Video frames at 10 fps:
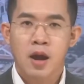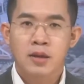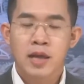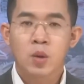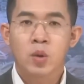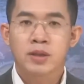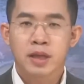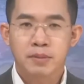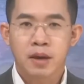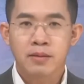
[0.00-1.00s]
thảo luận
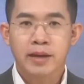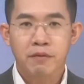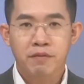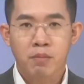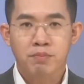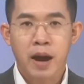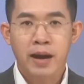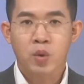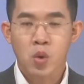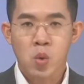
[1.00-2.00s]
chất vấn các phòng
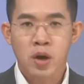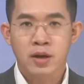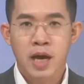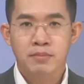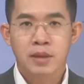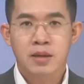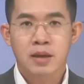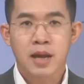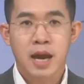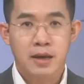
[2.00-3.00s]
ban của quận về
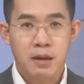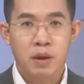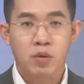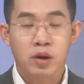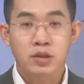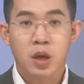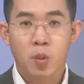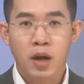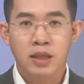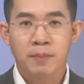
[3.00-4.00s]
vấn đề đại biểu cử tri
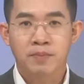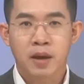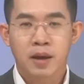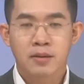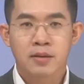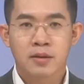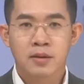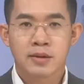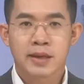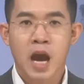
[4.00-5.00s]
quan tâm
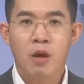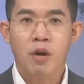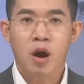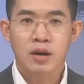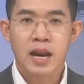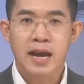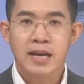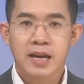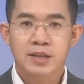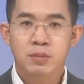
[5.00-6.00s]
như dạy học
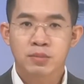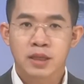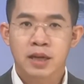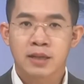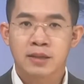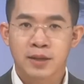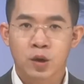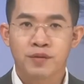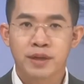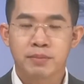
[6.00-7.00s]
online trong tình hình
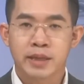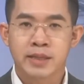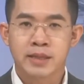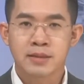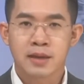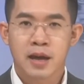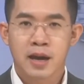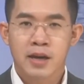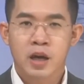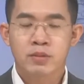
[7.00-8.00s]
dịch COVID-19,
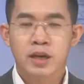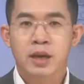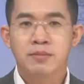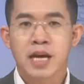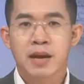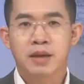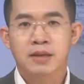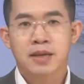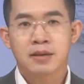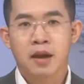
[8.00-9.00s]
công tác kiểm tra
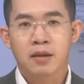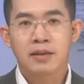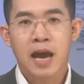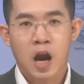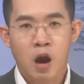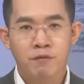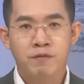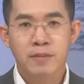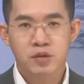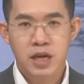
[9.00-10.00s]
việc xây dựng nhà
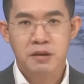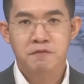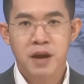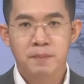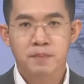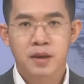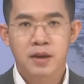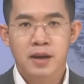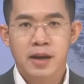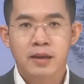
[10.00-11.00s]
không phép sai phép,
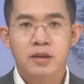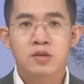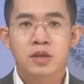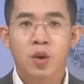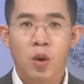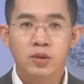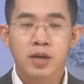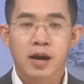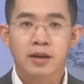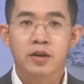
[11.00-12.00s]
các chính sách hỗ
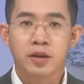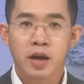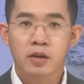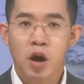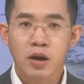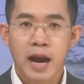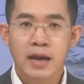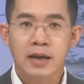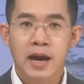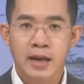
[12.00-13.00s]
trợ người dân khó
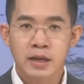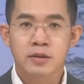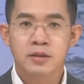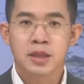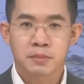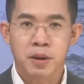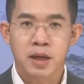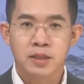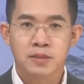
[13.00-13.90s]
khăn ảnh hưởng dịch bệnh.